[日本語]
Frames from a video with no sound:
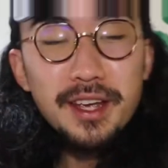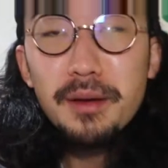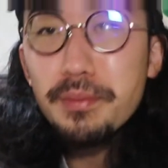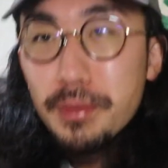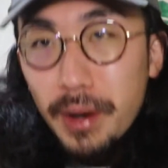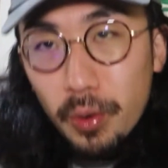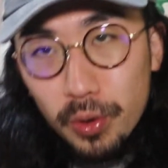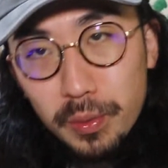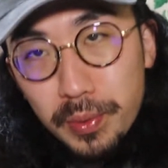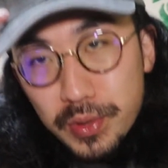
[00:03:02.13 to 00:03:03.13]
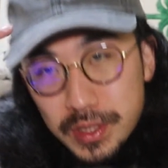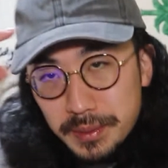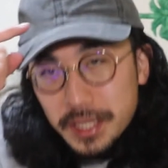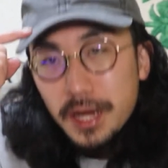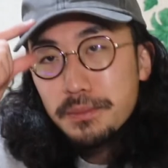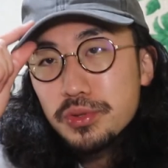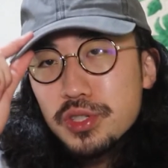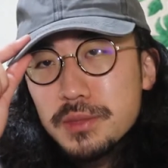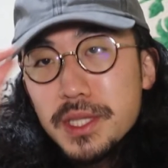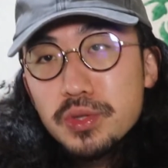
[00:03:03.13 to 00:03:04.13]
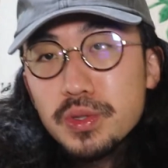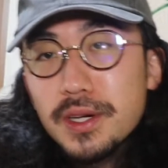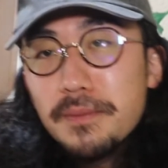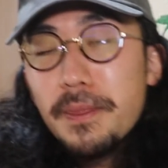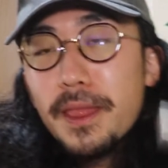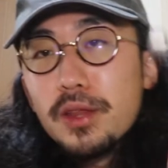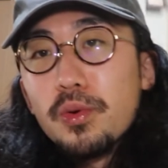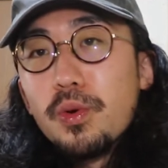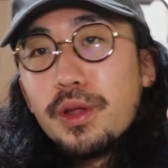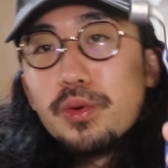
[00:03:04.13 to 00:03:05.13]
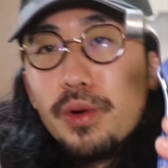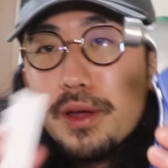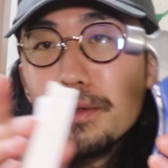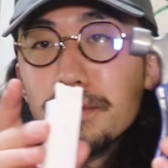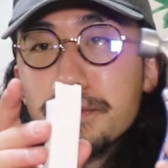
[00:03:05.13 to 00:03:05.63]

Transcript: キャンプ、まあ、この帽子はまあキャンプとしましょうじゃんとこれとこれ